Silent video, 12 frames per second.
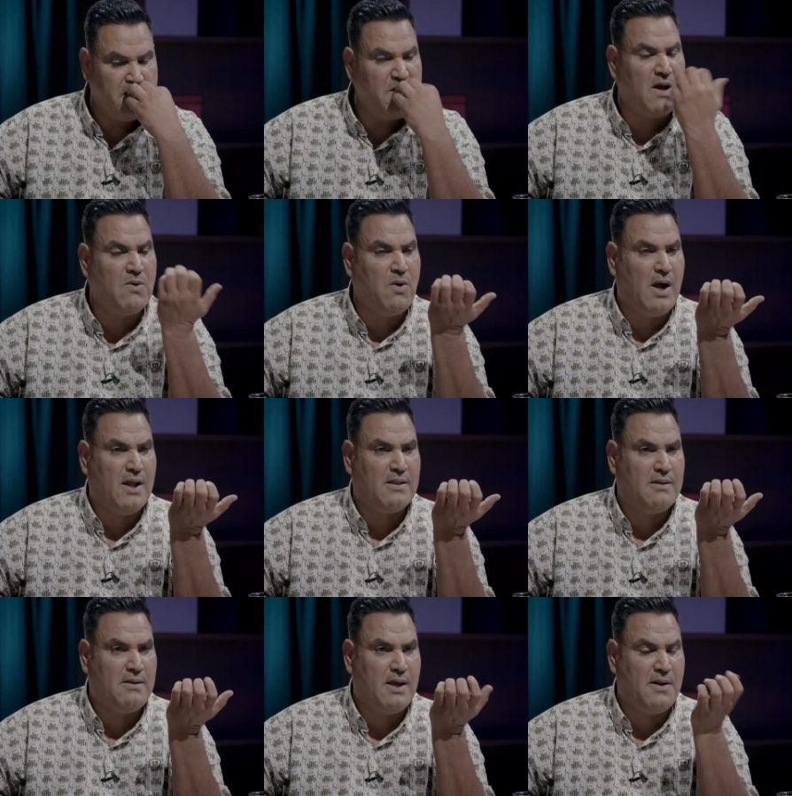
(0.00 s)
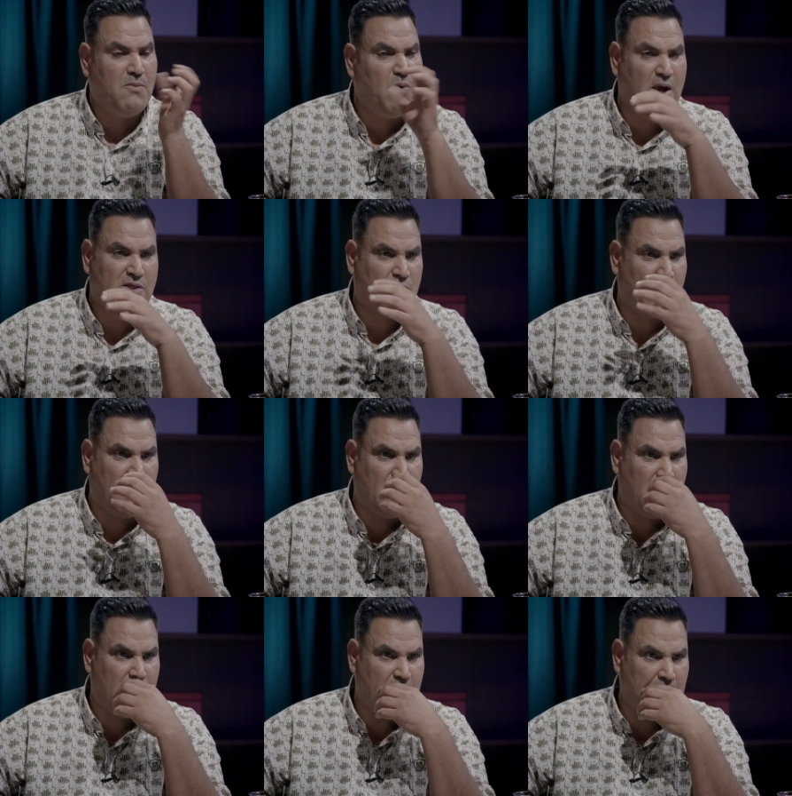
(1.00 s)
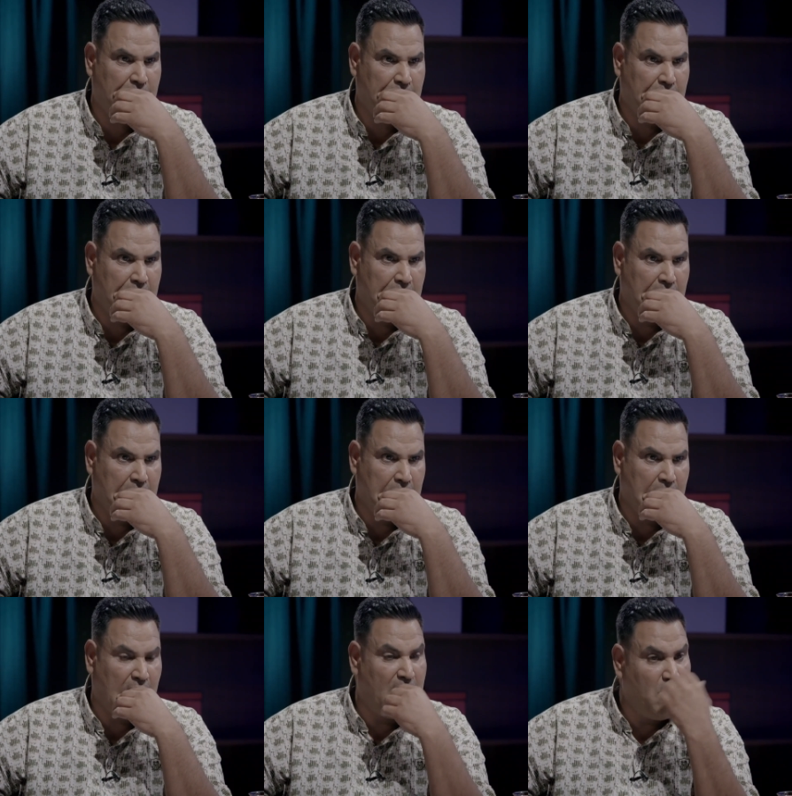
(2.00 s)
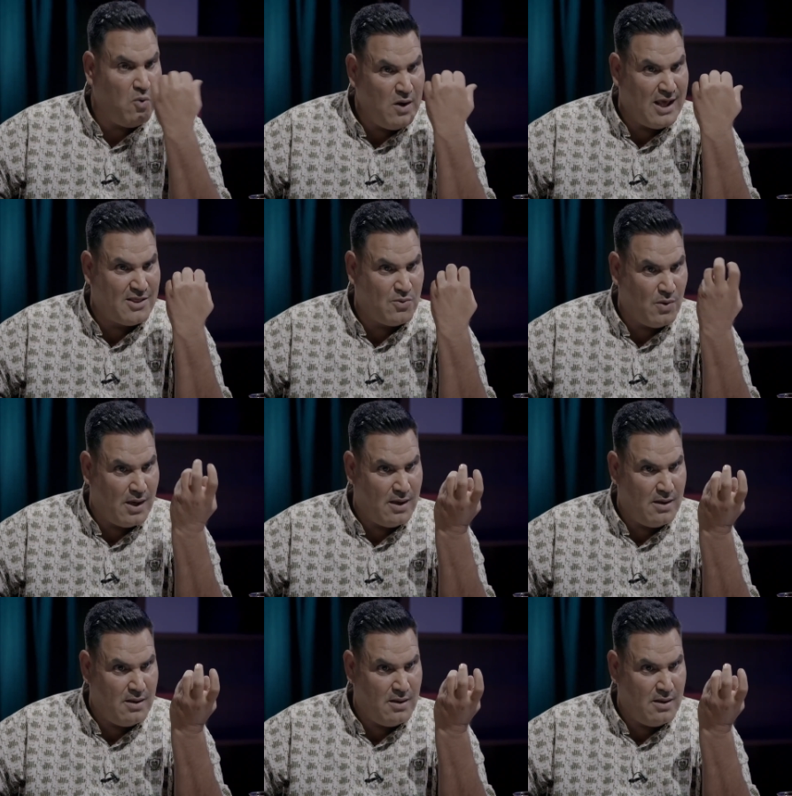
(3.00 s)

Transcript: ماكو واحد يعني مو اسوء يعني مو الاسوء